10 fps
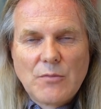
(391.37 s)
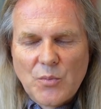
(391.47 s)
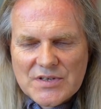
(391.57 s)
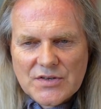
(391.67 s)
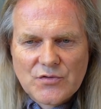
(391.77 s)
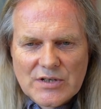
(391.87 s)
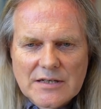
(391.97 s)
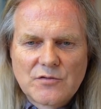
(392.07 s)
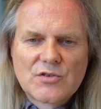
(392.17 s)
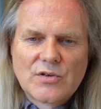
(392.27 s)
Man muss also wirklich
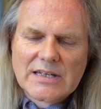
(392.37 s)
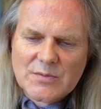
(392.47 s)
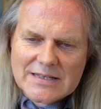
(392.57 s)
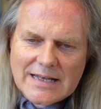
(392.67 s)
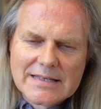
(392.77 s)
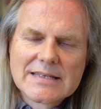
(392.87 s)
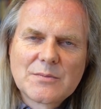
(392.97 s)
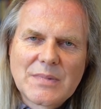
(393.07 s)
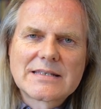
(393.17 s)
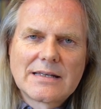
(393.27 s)
dafür sorgen, dass man das ganze
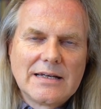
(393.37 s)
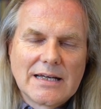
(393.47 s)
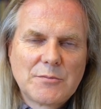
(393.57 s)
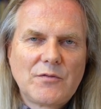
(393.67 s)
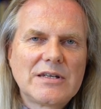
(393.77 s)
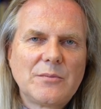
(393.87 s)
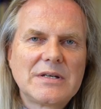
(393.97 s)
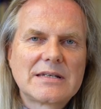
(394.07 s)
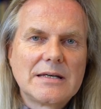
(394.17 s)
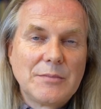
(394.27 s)
Semester lang immer wieder
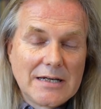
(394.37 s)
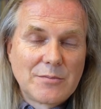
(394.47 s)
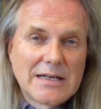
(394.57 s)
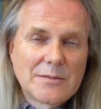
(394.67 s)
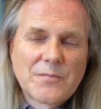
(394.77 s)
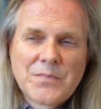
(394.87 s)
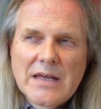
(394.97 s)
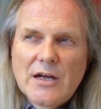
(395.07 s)
mit dabei bleibt.